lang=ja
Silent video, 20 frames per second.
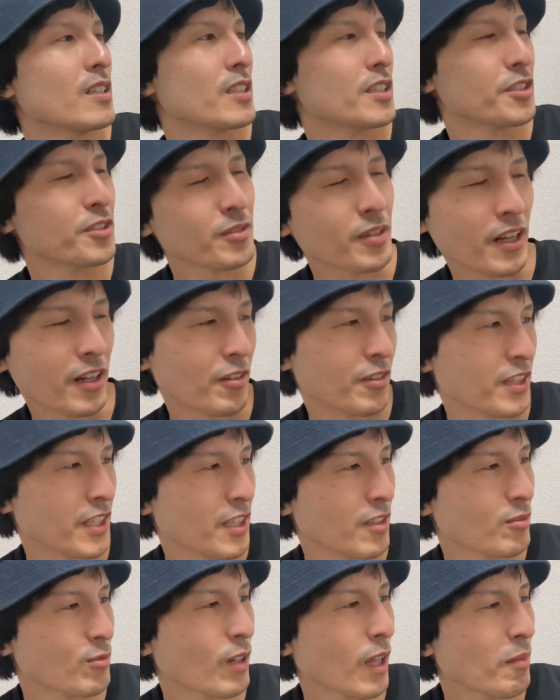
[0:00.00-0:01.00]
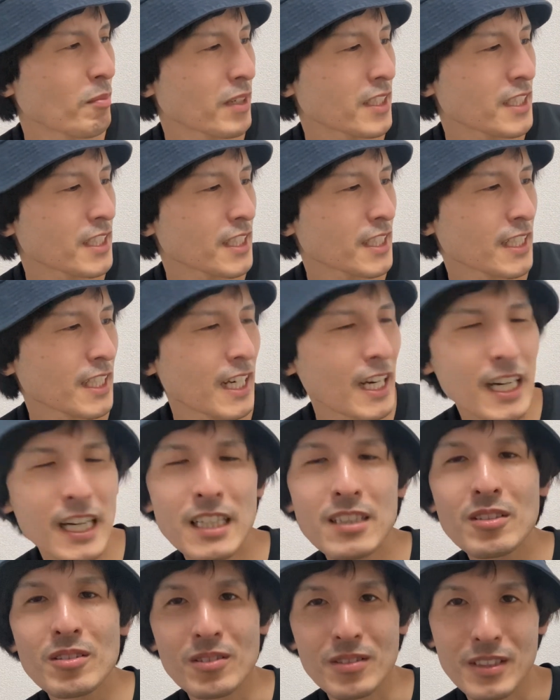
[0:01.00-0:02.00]
う。幽霊の日、裏飯屋
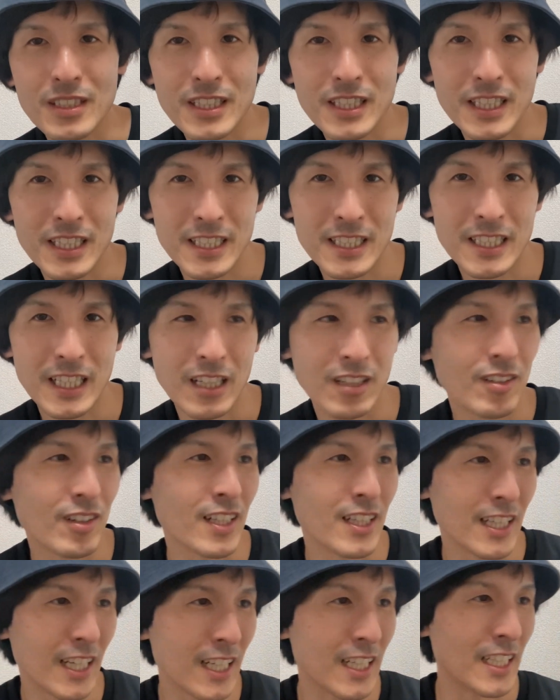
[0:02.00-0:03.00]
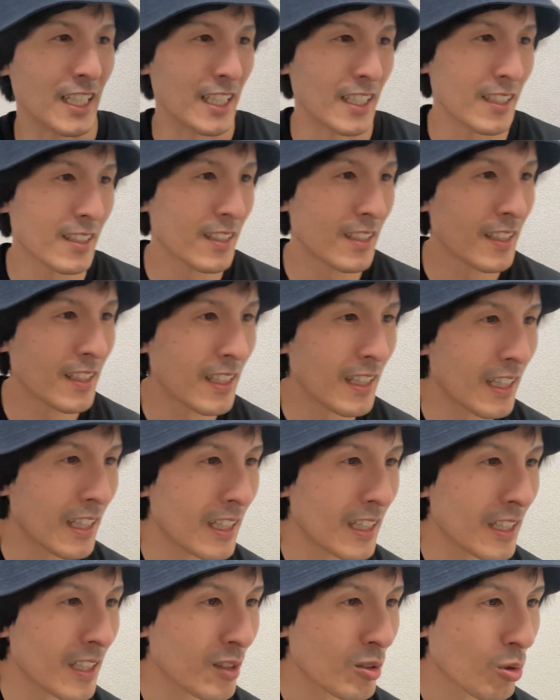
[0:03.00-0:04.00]
と出てきたのは何？
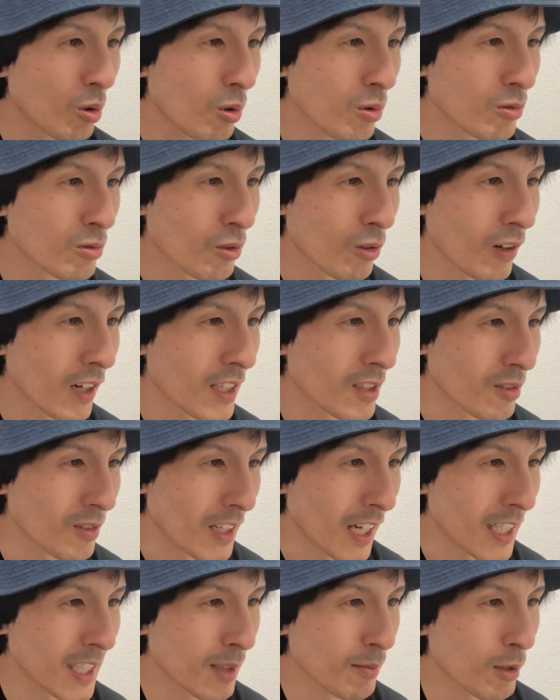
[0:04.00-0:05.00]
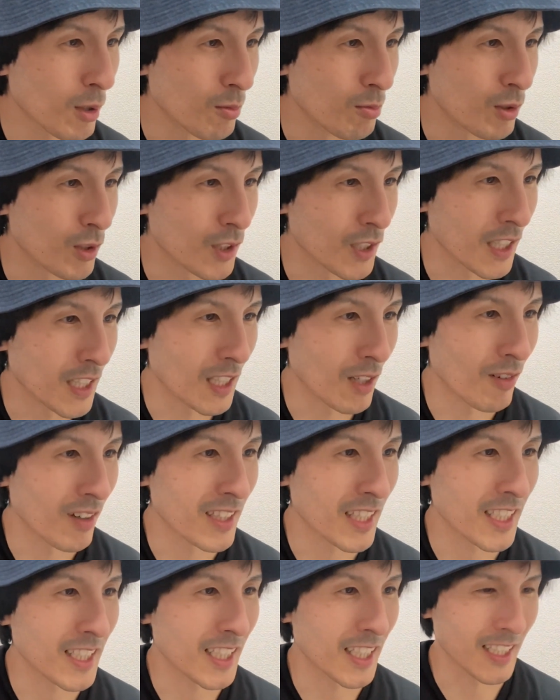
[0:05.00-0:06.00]
豆腐の角に頭をぶつけた
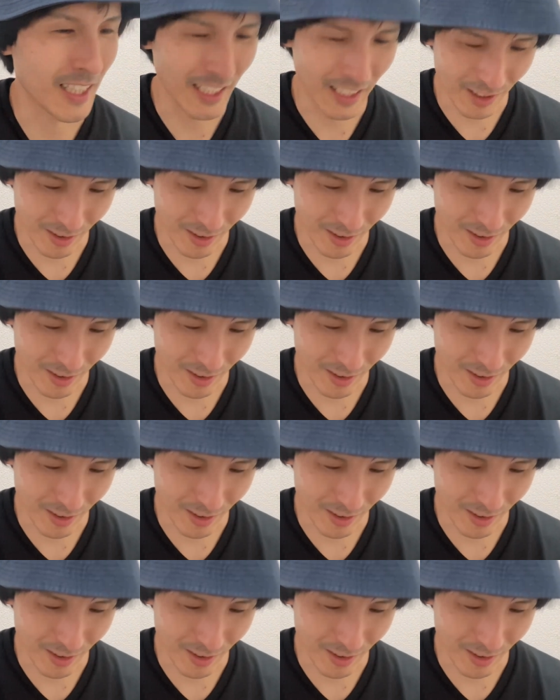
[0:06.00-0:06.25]
私が出て